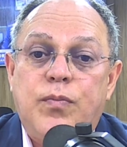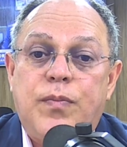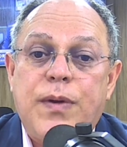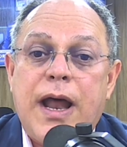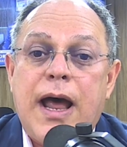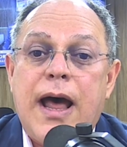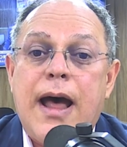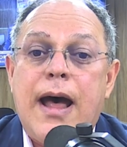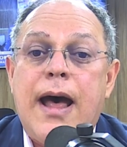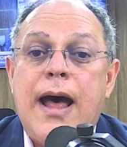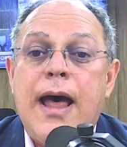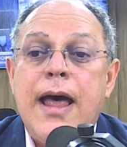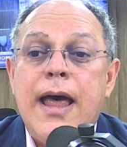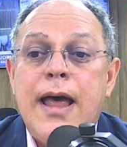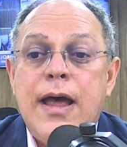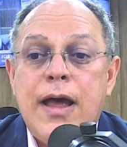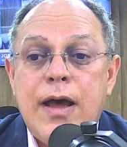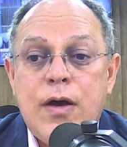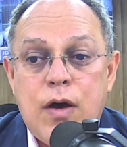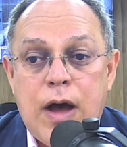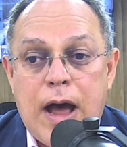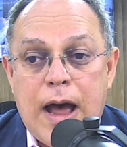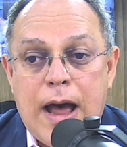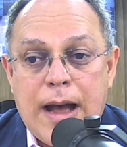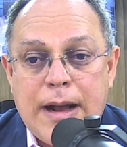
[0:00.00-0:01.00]
para
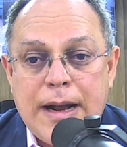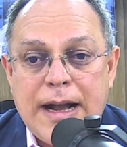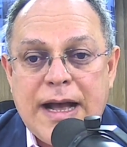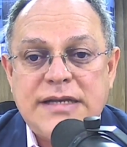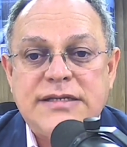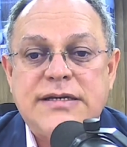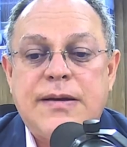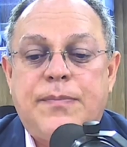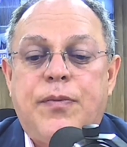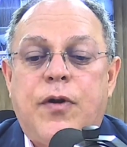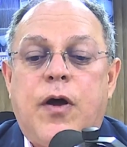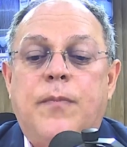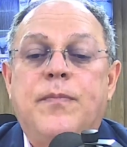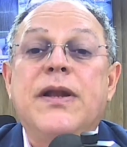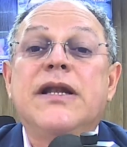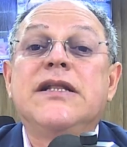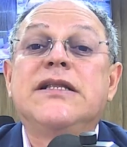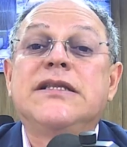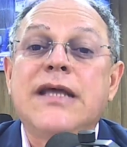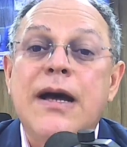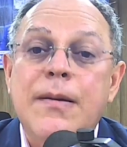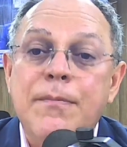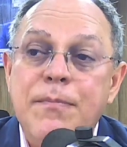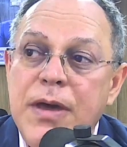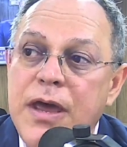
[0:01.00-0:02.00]
a casa própria, ele
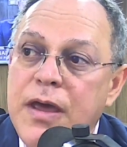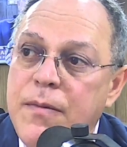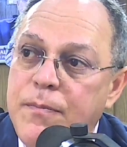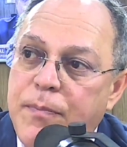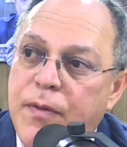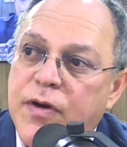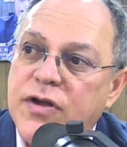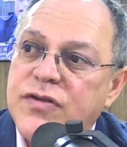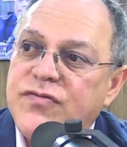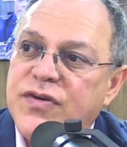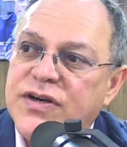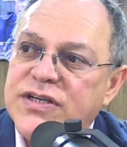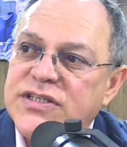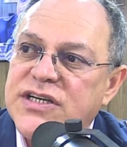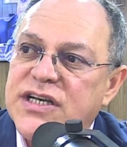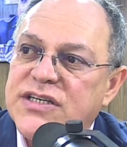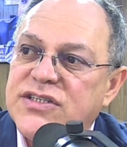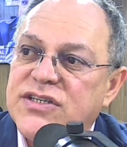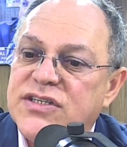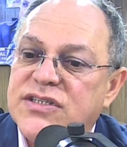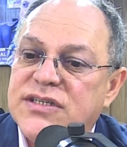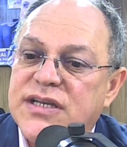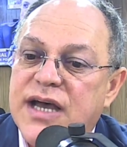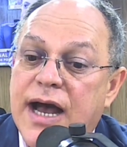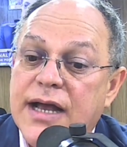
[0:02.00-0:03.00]
também pode fazer
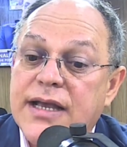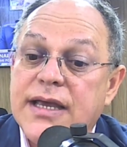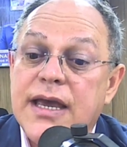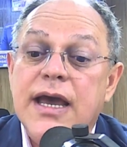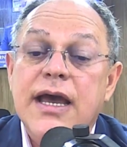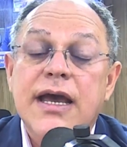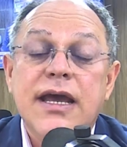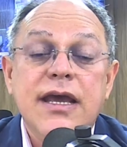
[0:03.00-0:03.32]
esse saque.